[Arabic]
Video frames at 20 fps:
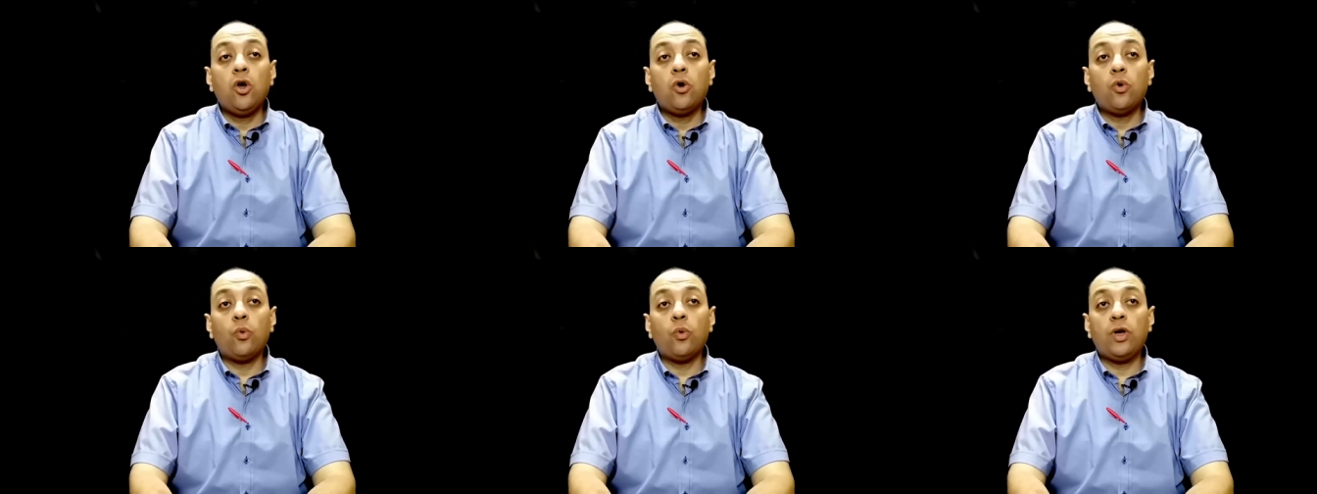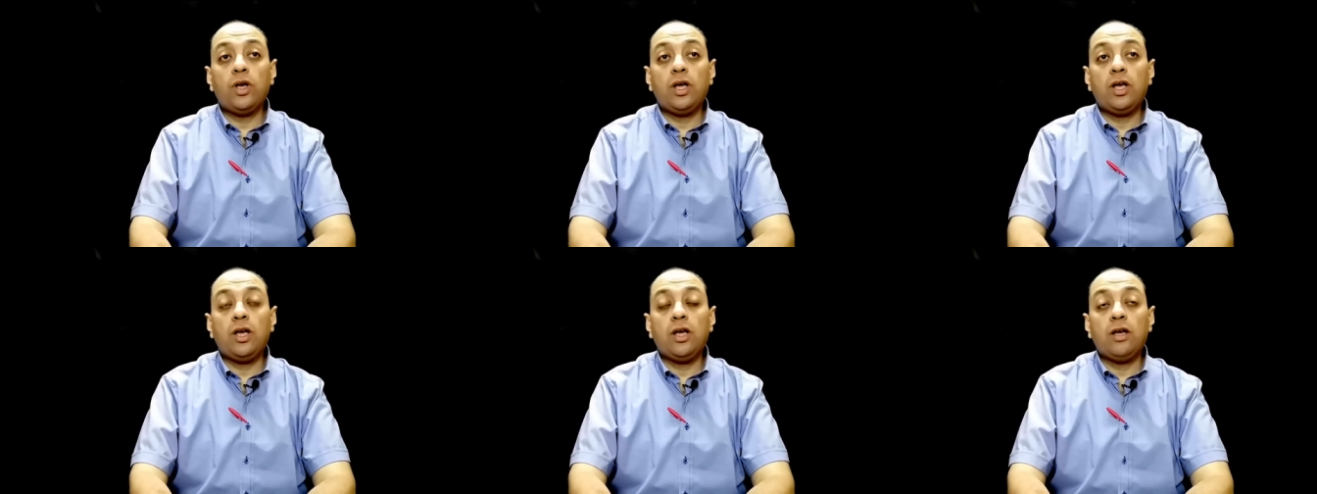
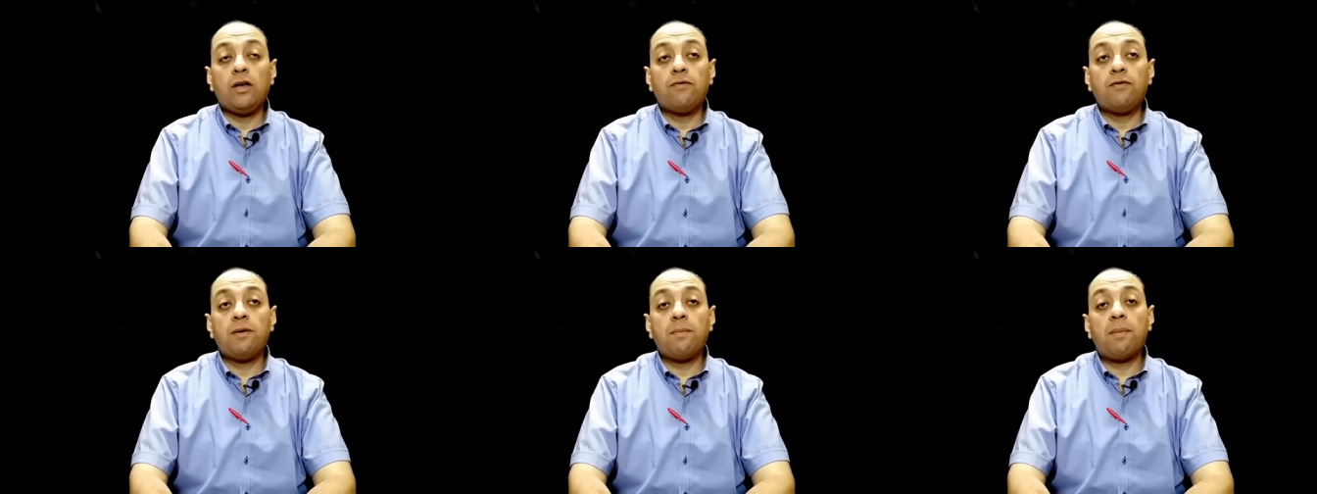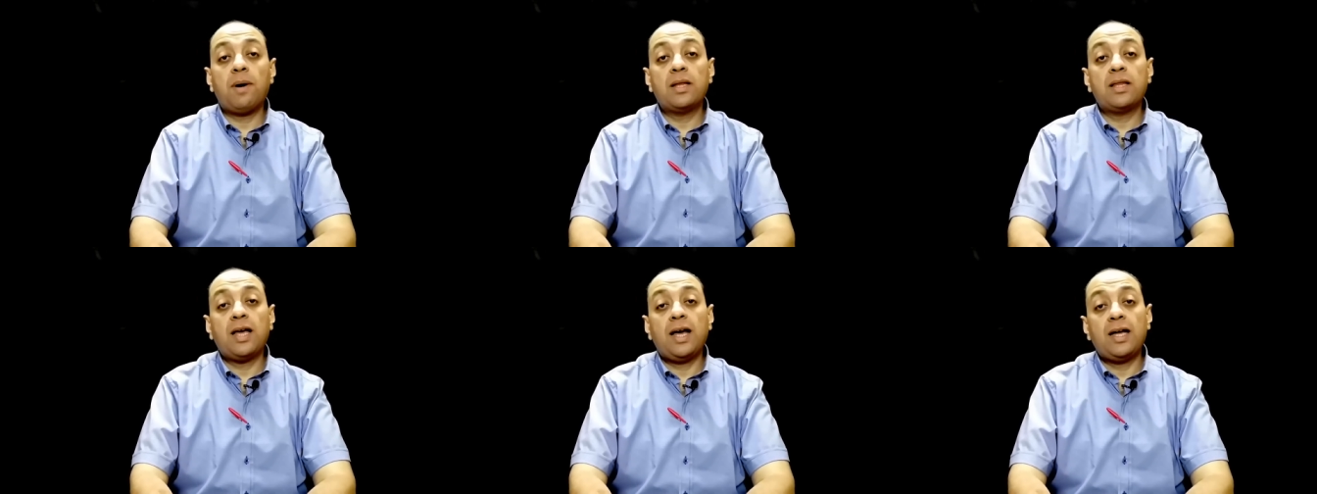وفي
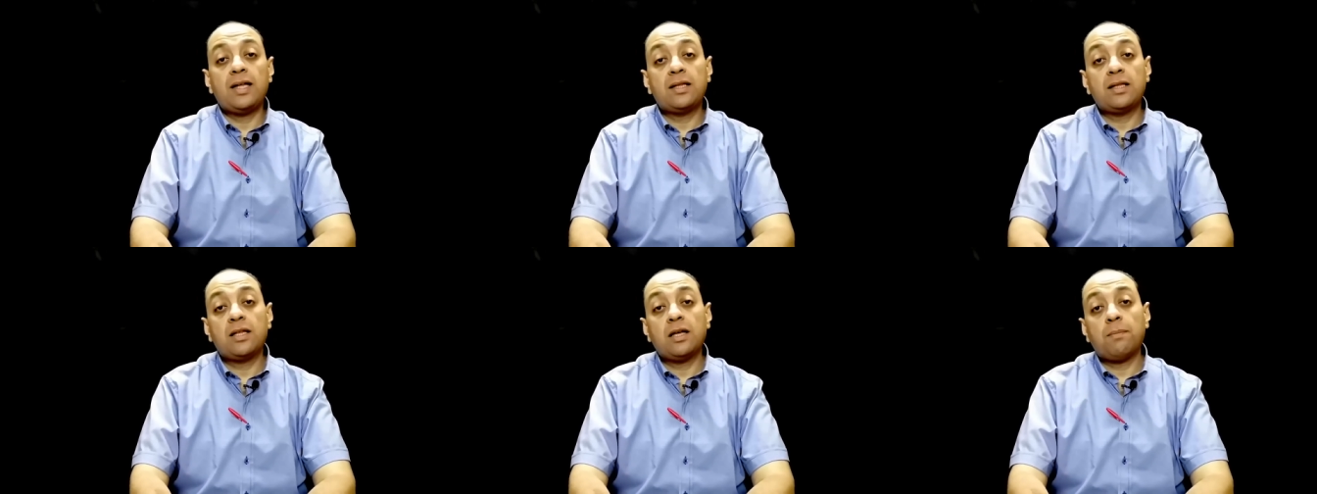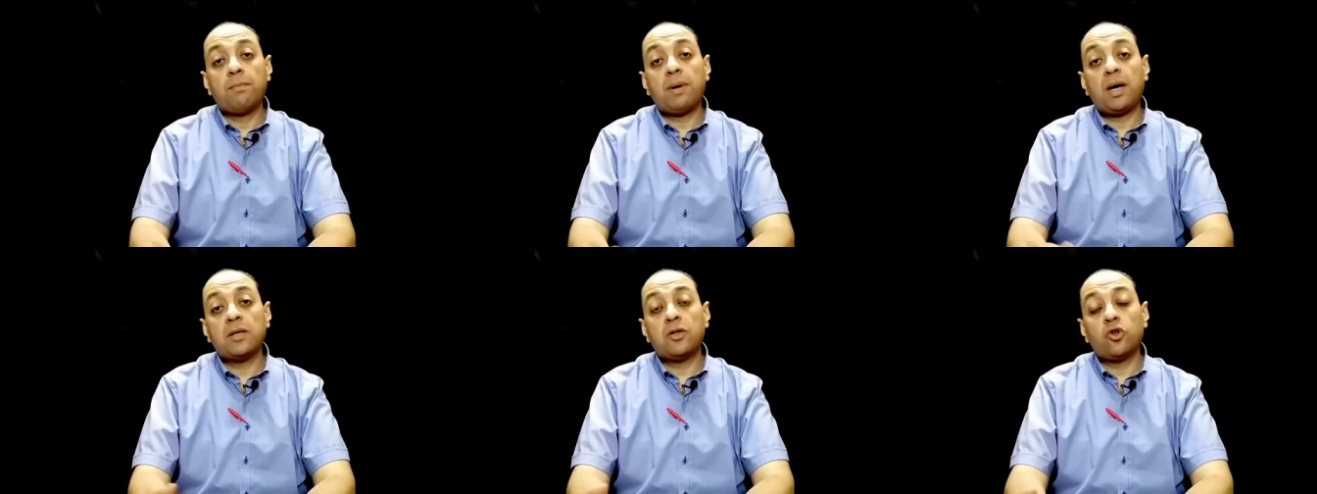بدأت
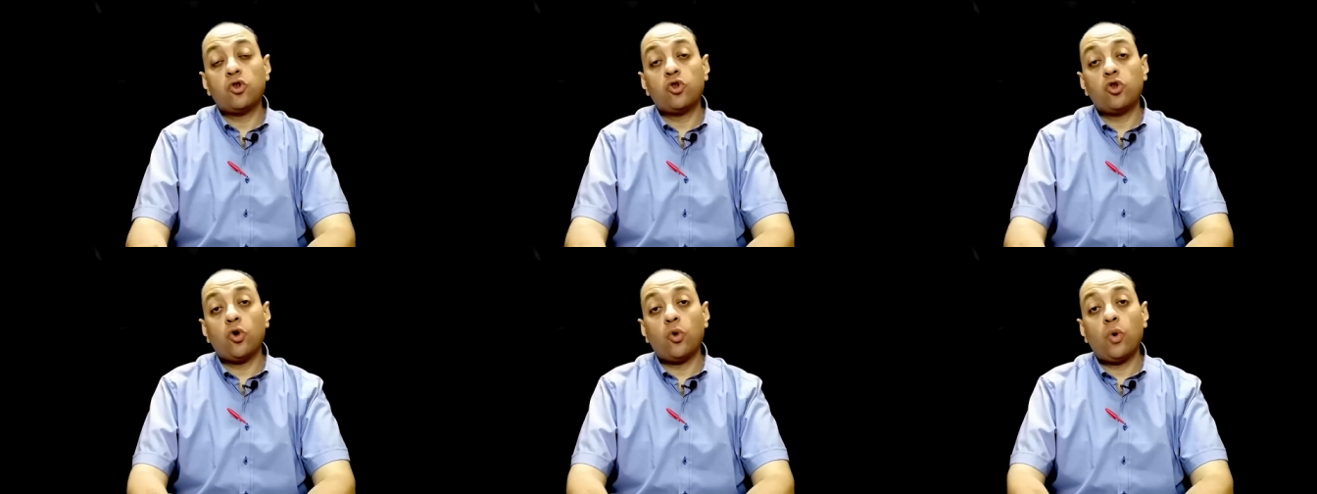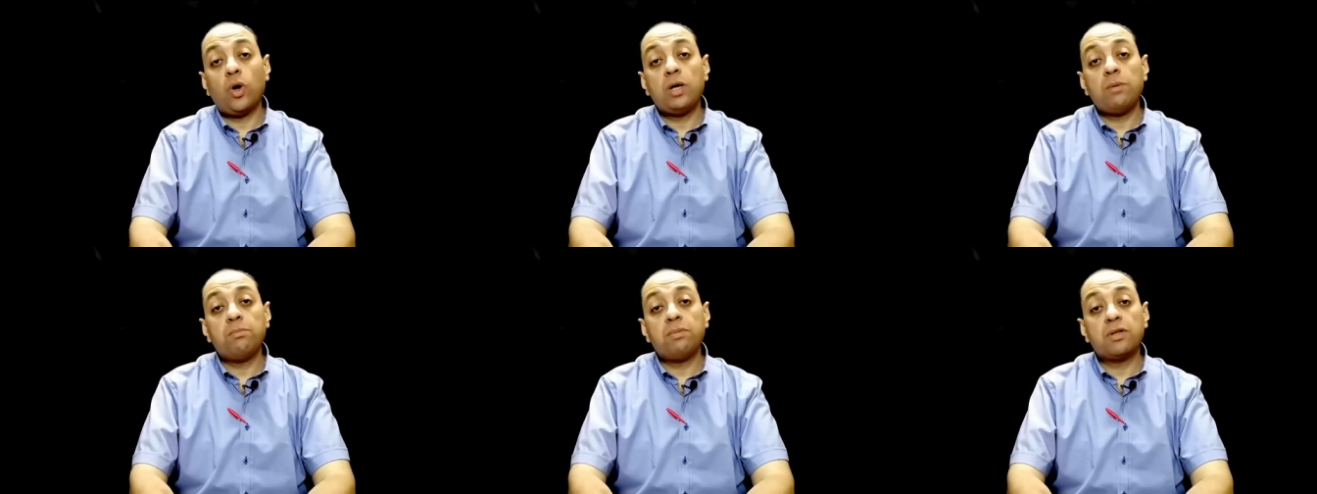بعض
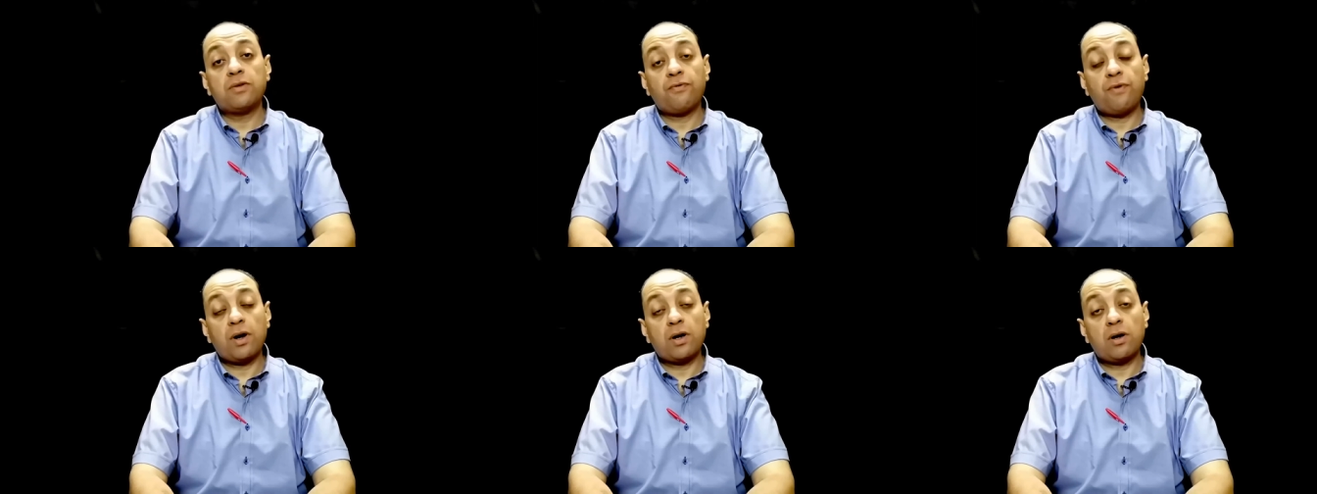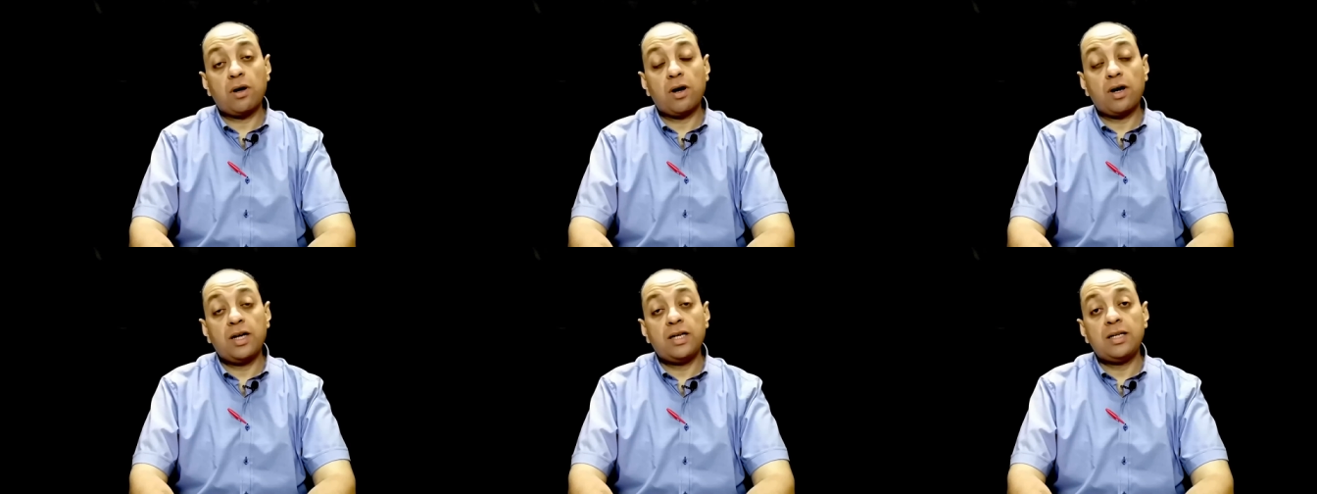الدول
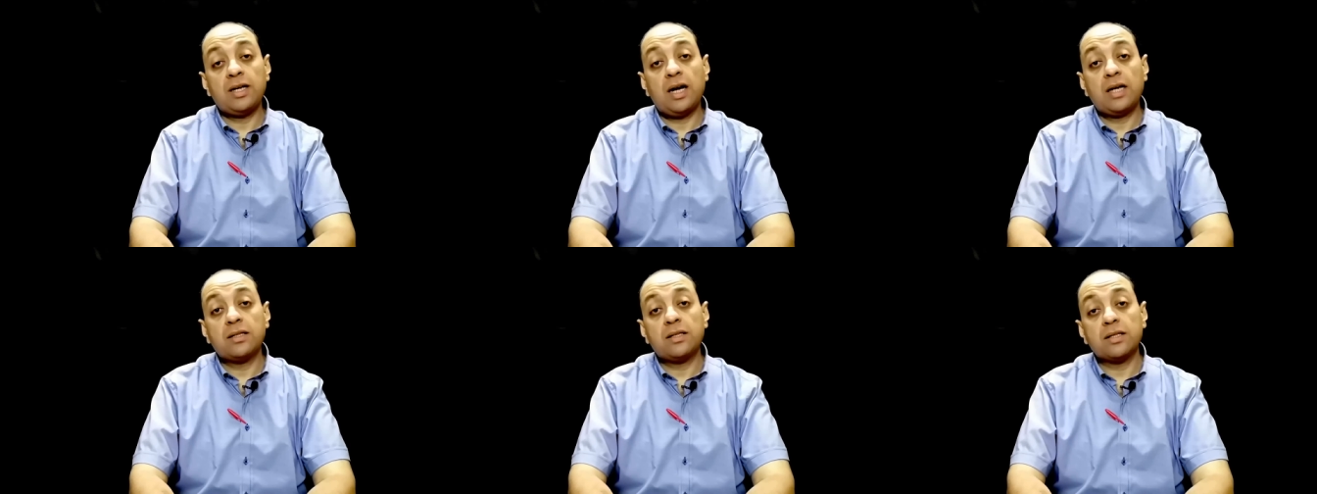بتفكر إنها